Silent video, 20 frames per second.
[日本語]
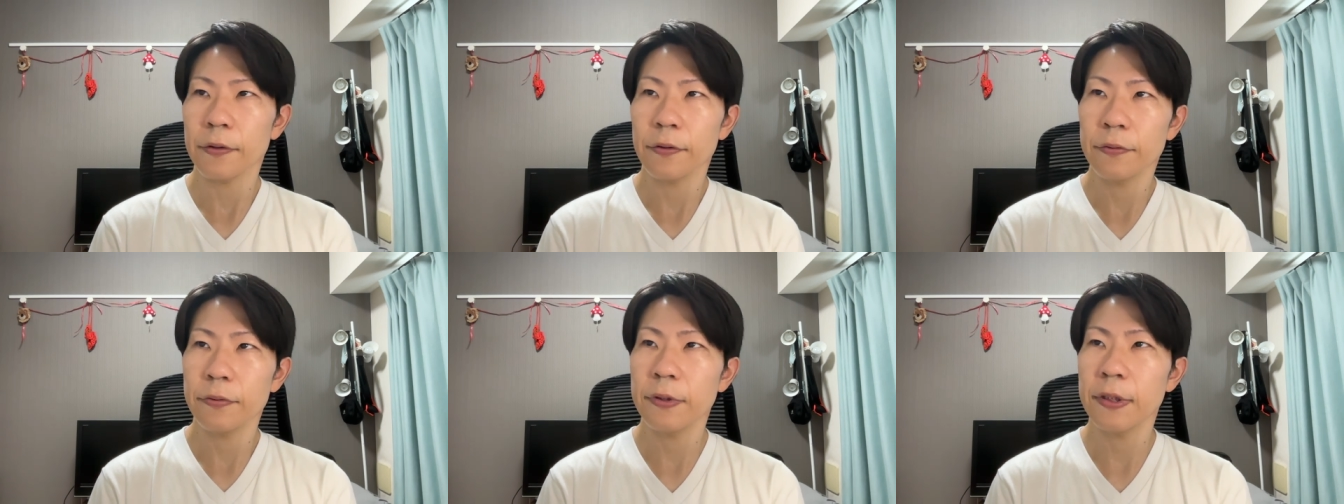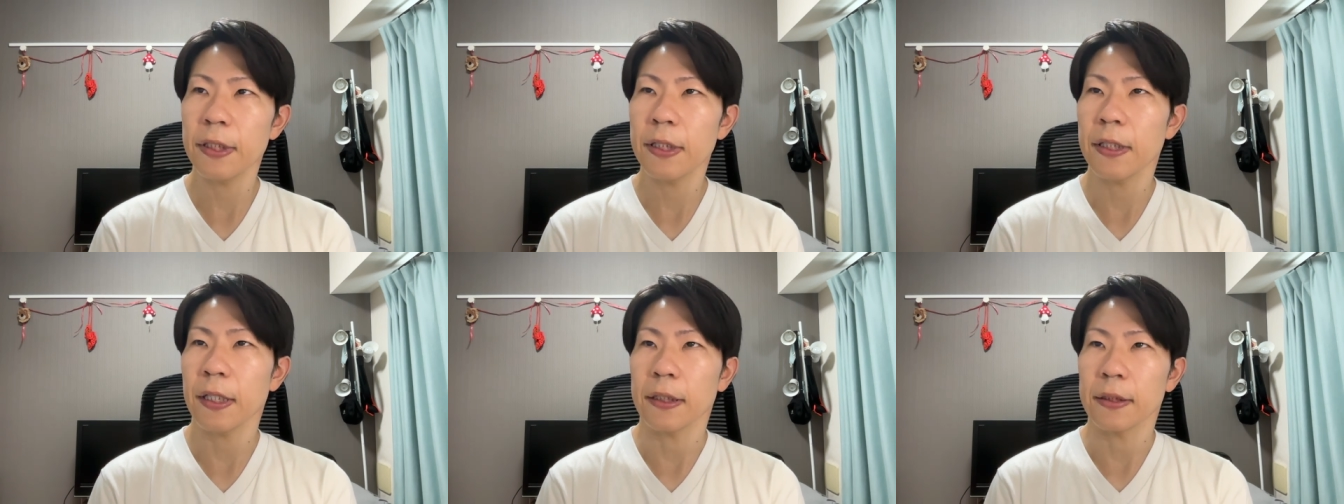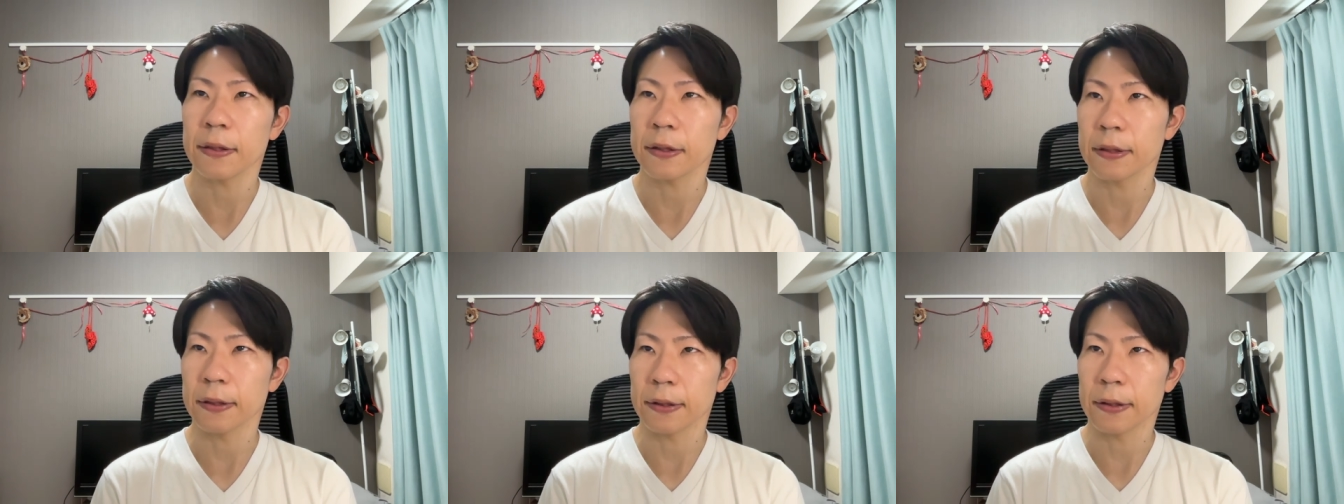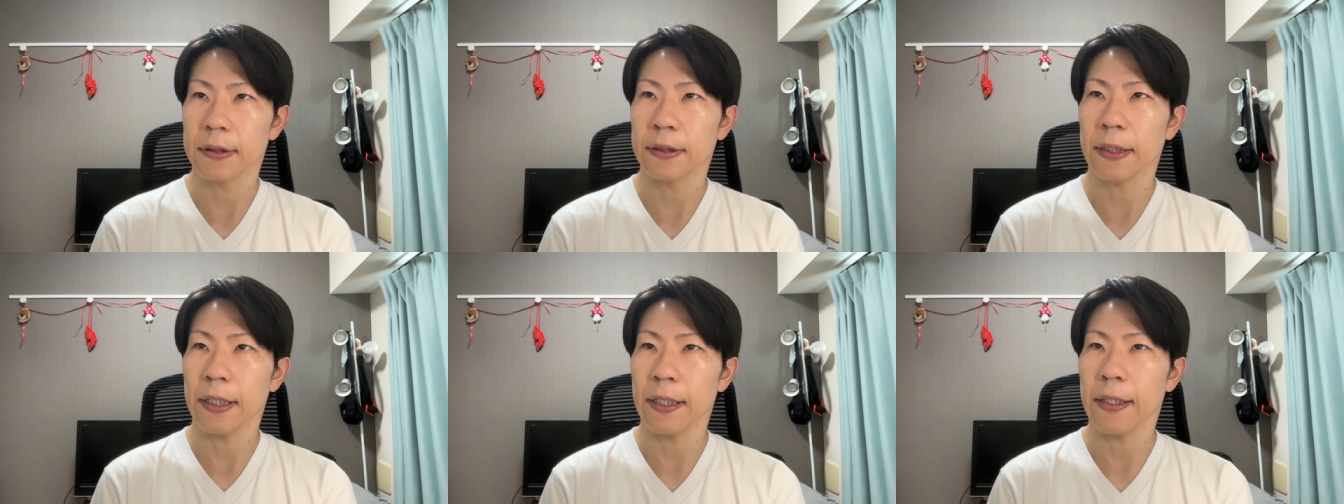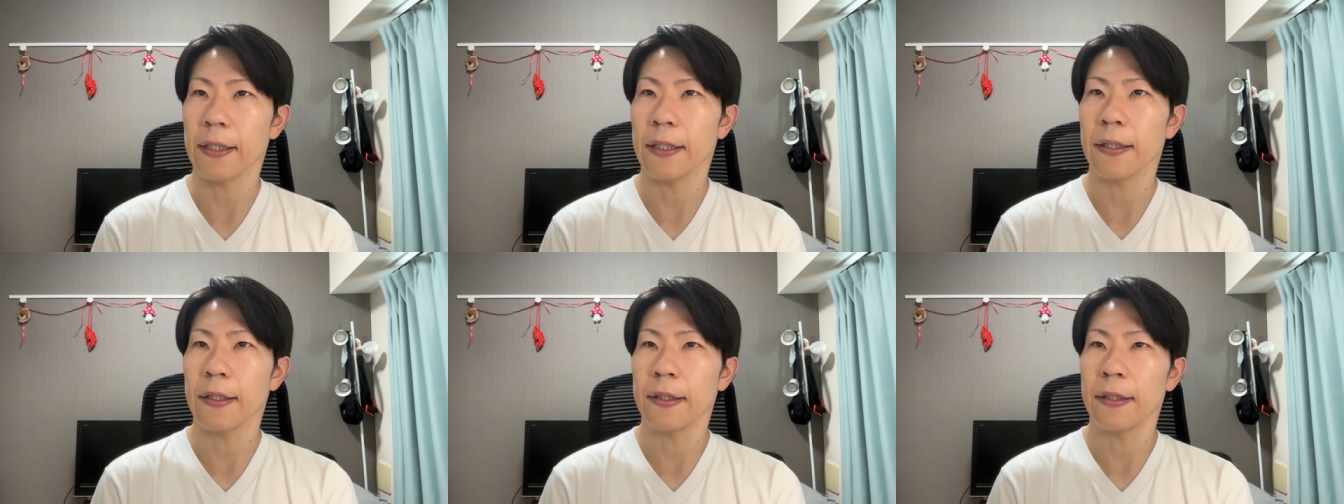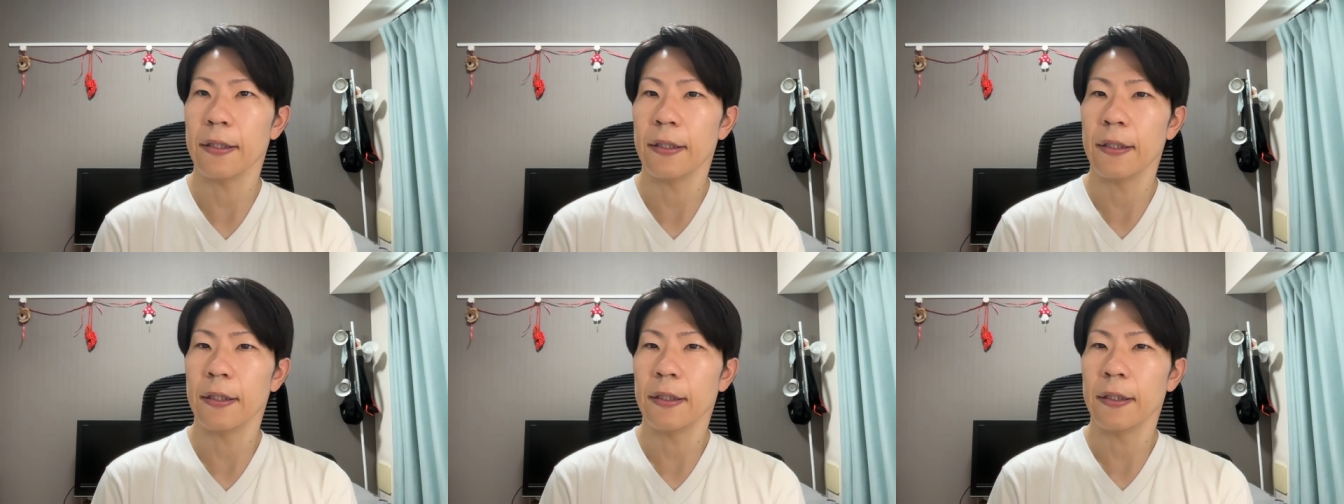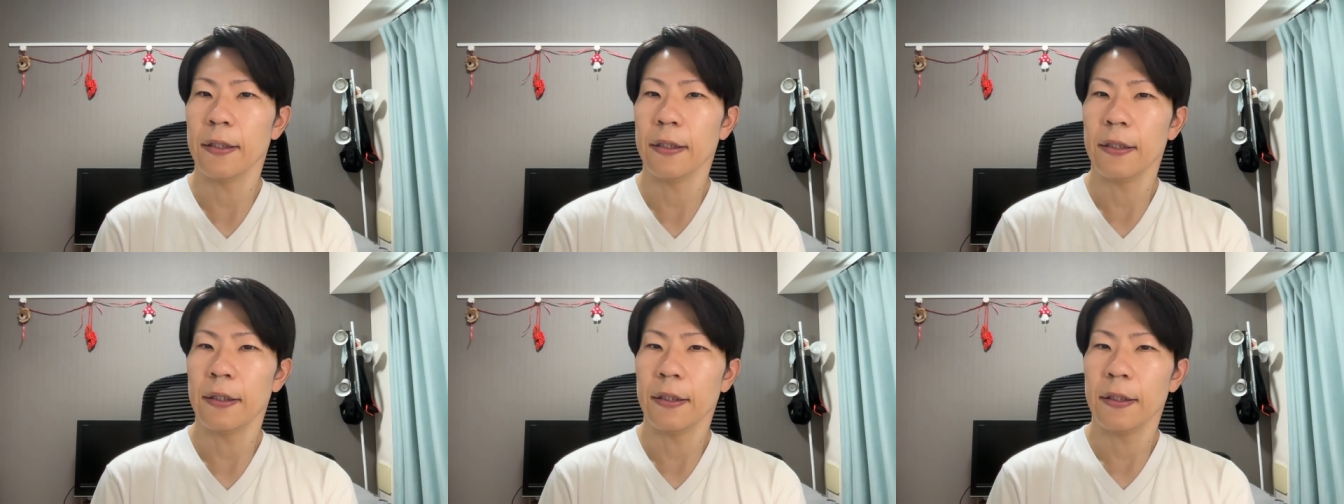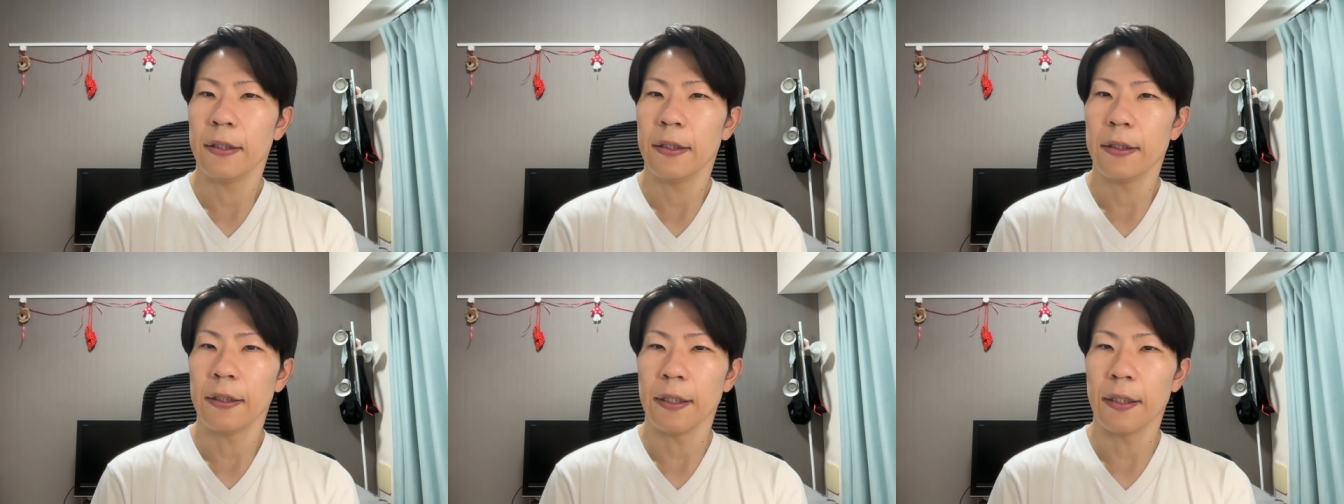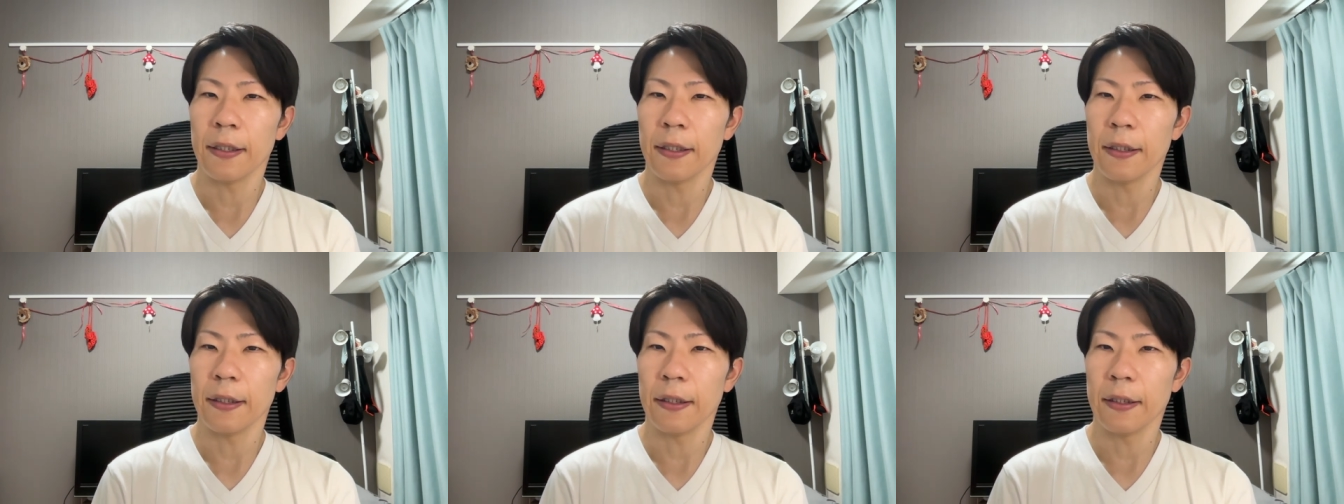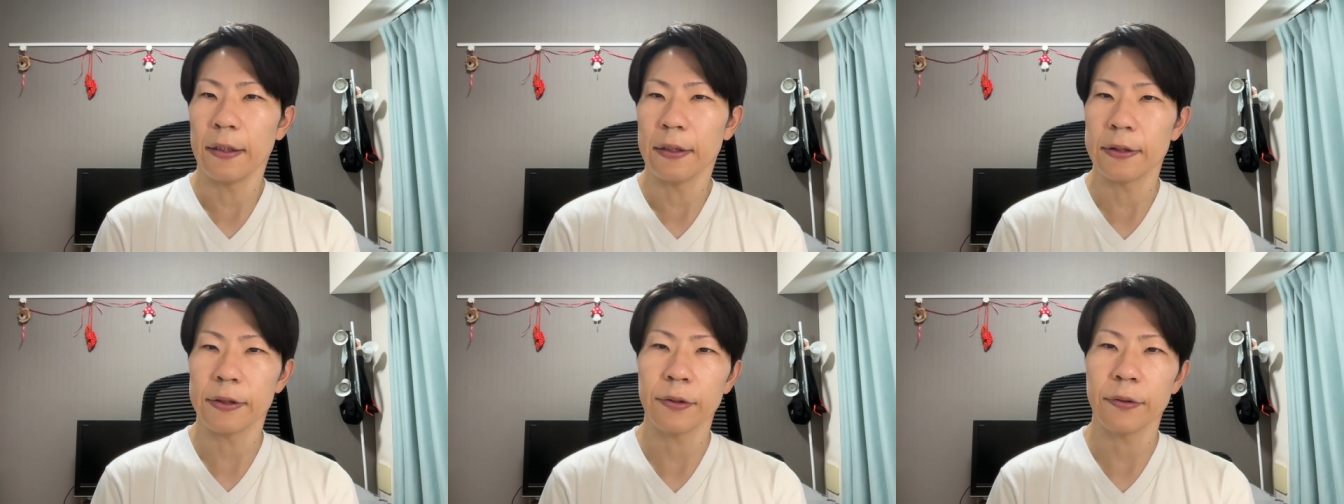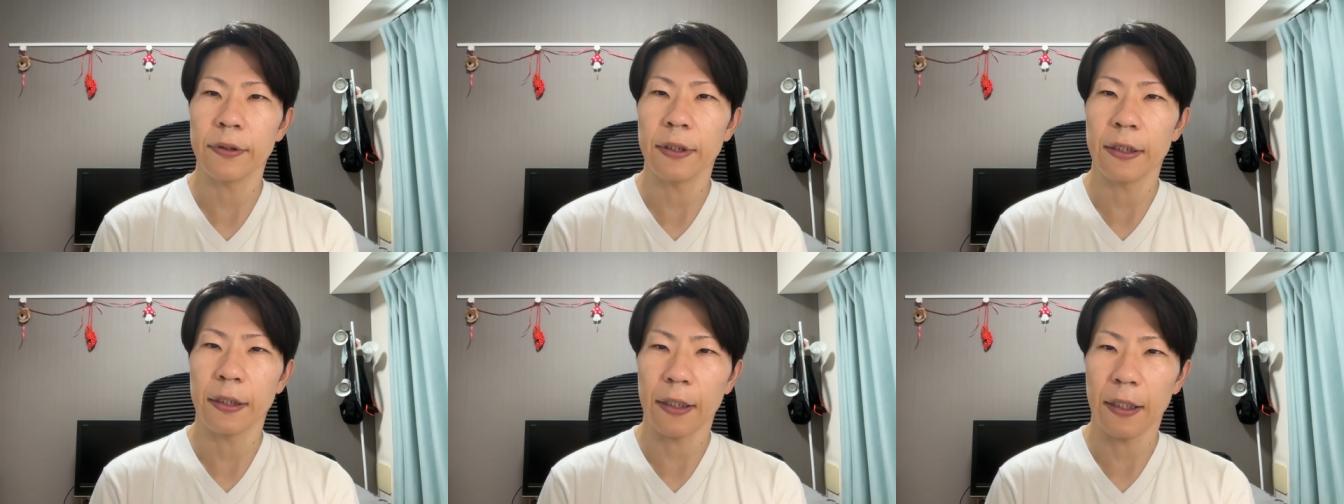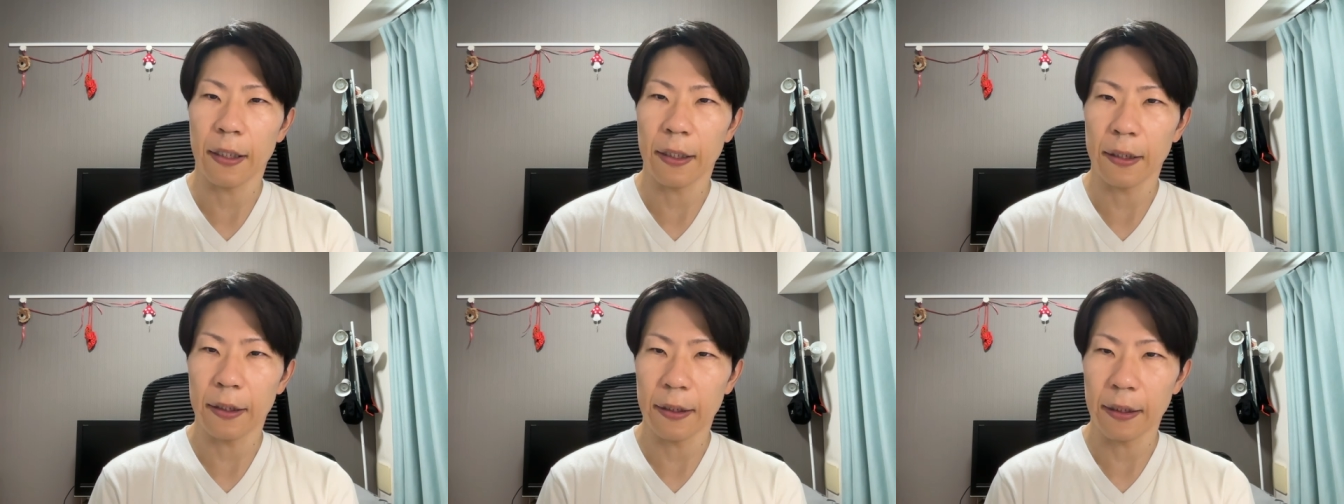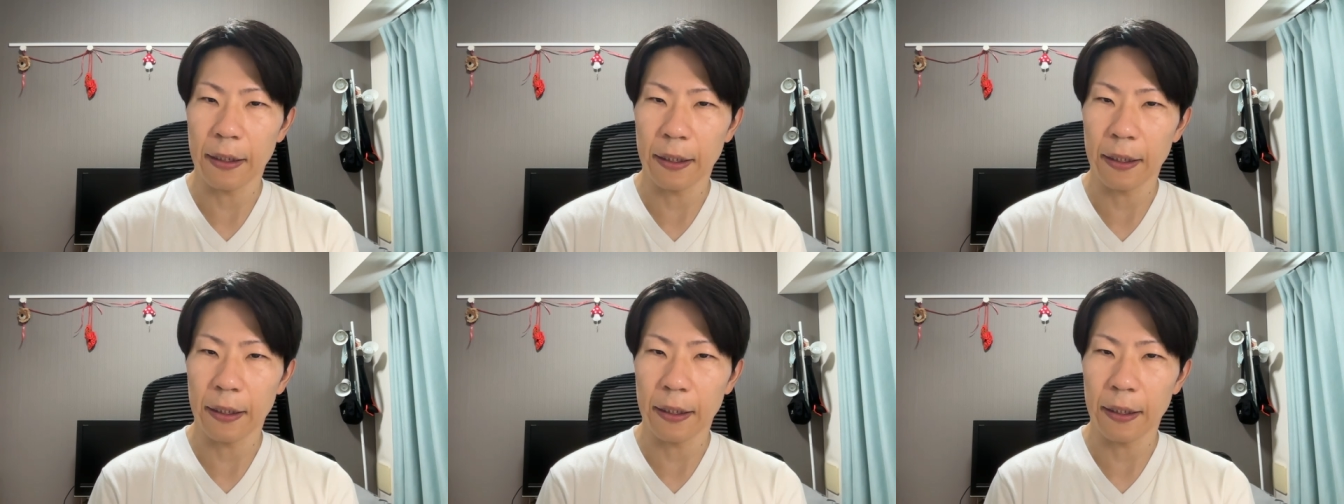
フリーランスって、えすごいなんか、